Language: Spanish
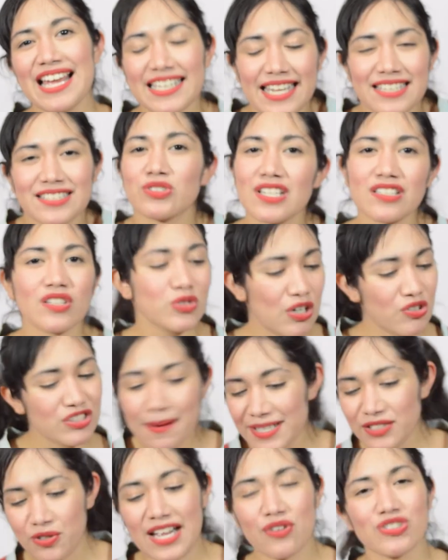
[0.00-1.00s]
Que si ustedes gustan los
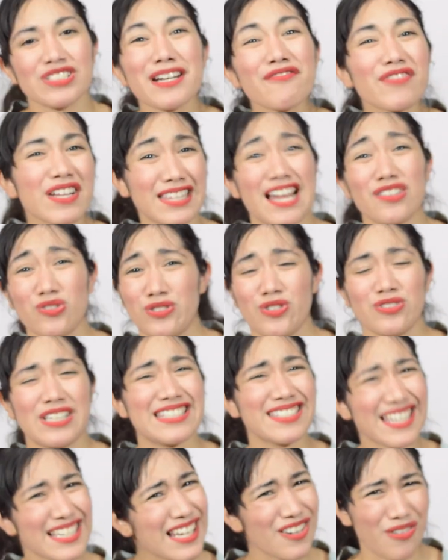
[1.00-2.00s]
dramas coreanos, se van a todos sus
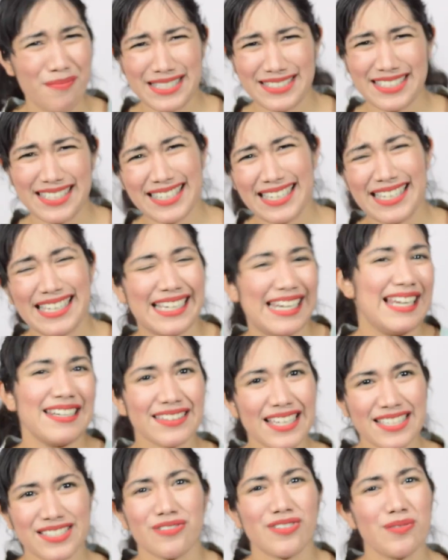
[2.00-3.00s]
clichés de romance, que, la
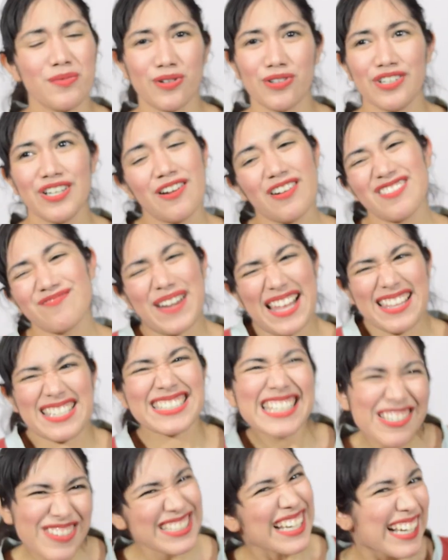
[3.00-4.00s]
son como
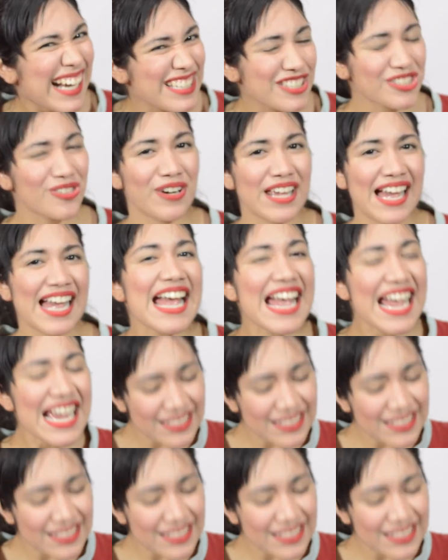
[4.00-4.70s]
predecibles en cada historia.